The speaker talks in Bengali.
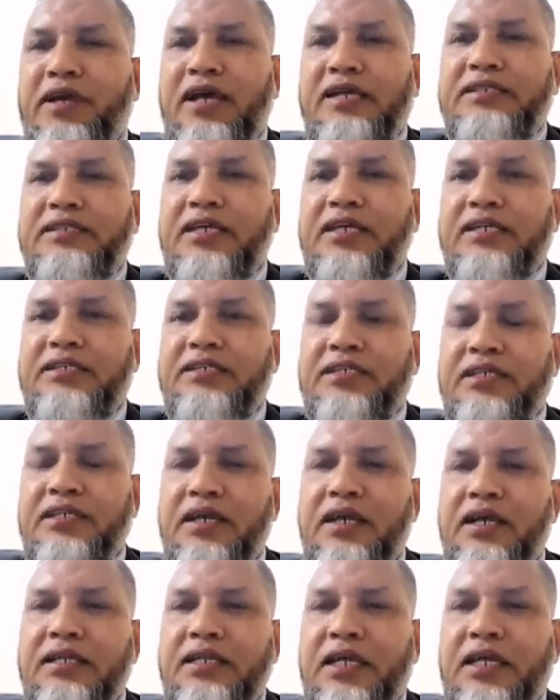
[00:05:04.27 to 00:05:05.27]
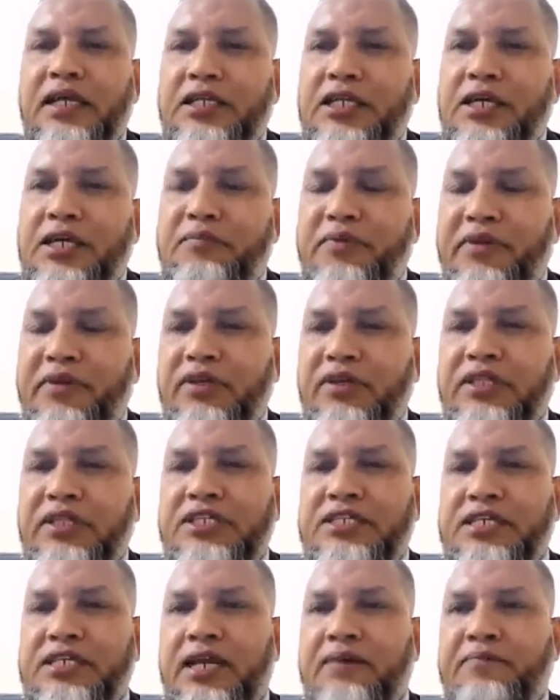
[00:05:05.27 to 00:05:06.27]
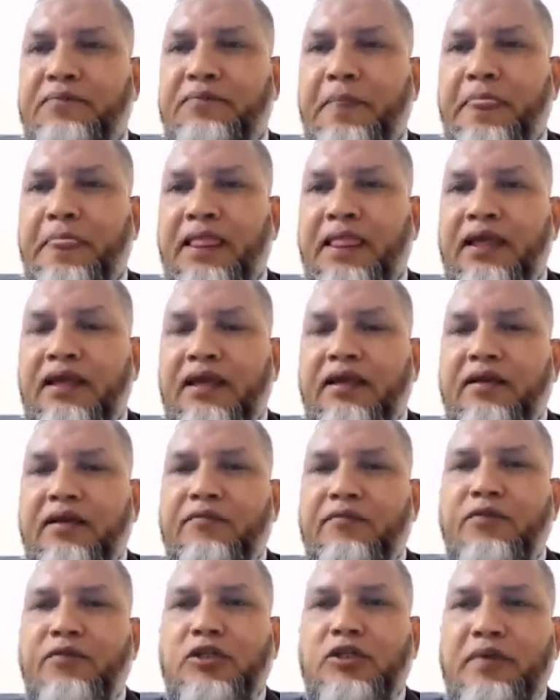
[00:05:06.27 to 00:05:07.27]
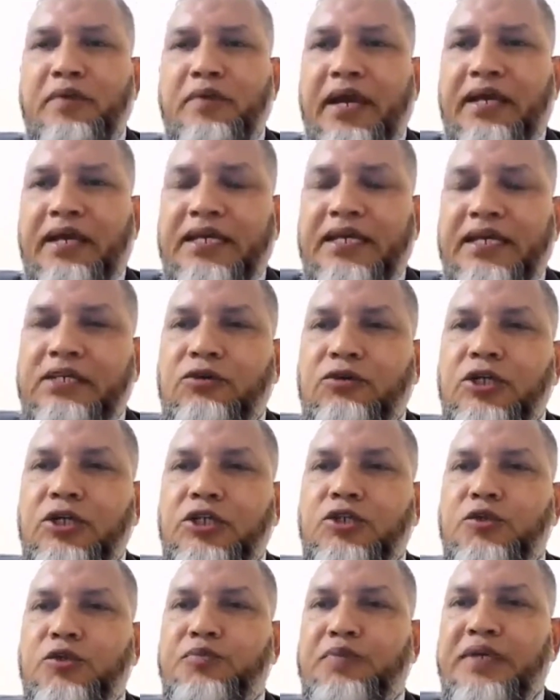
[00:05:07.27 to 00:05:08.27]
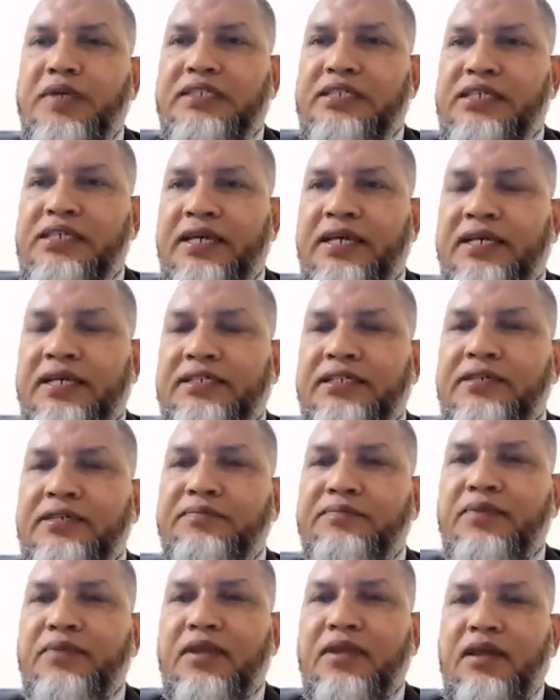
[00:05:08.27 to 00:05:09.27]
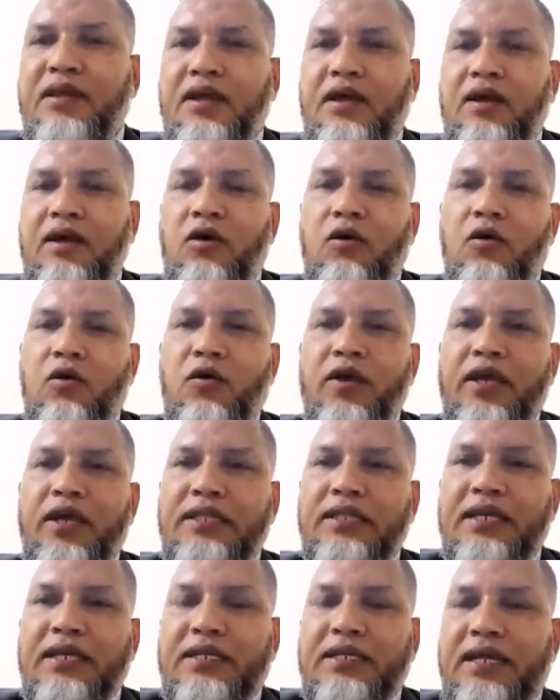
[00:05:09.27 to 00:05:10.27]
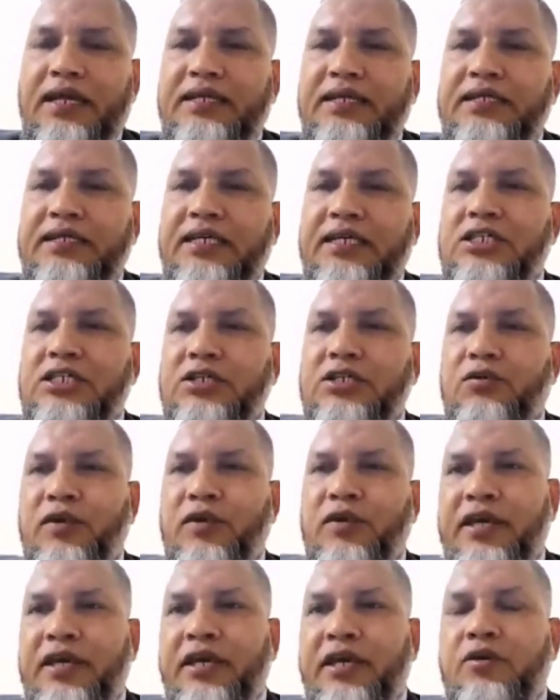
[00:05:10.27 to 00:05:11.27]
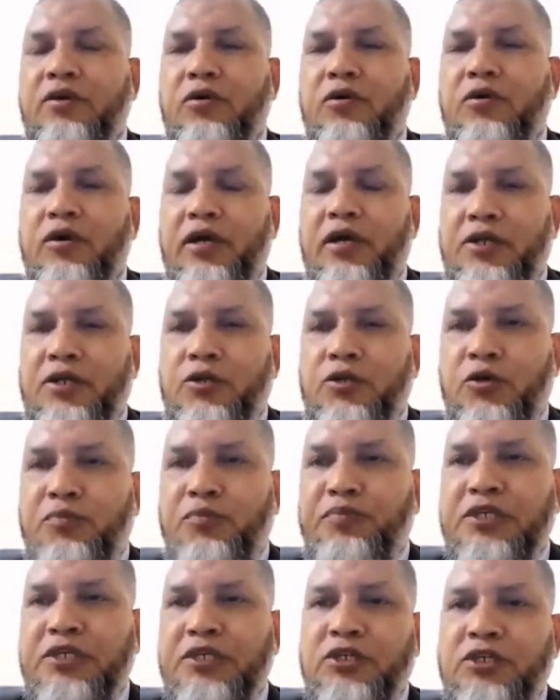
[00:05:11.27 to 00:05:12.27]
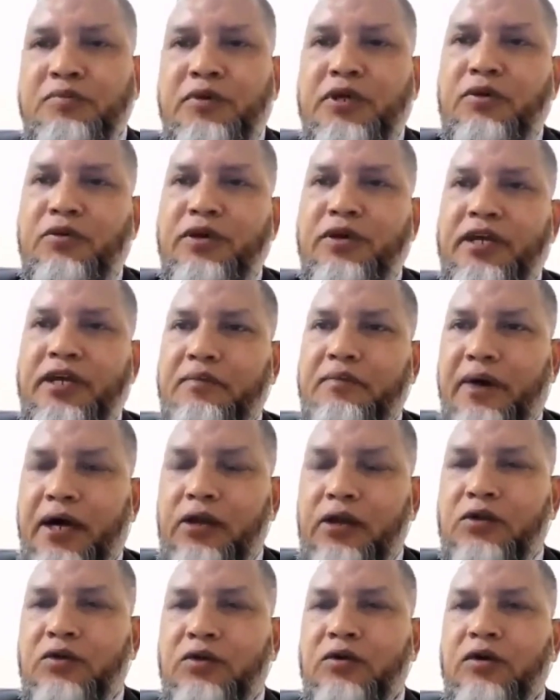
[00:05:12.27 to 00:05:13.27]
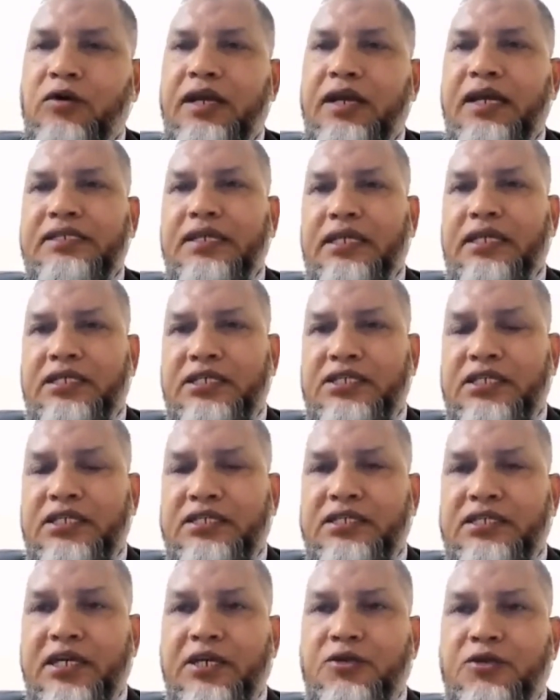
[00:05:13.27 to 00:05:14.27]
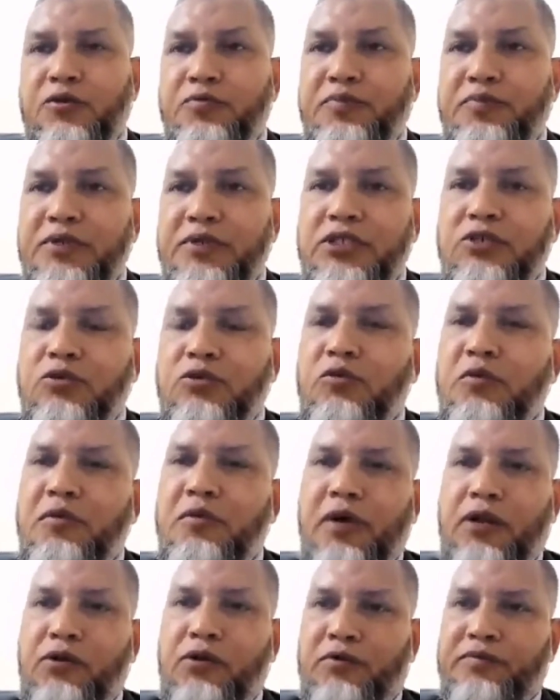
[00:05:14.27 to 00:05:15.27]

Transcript: আস্তে আস্তে তাদেরকে ব্রিফিং দিচ্ছিলাম প্রথমে একটা একটা করে টুথপেস্ট দিয়ে গেছি ওইখান থেকে দেখা যাচ্ছে অনেকেই এই টুথপেস্ট সম্পর্কে অনেকে ভালো রেজাল্ট দিচ্ছে যে এই টুথপেস্টটা খুবই ভালো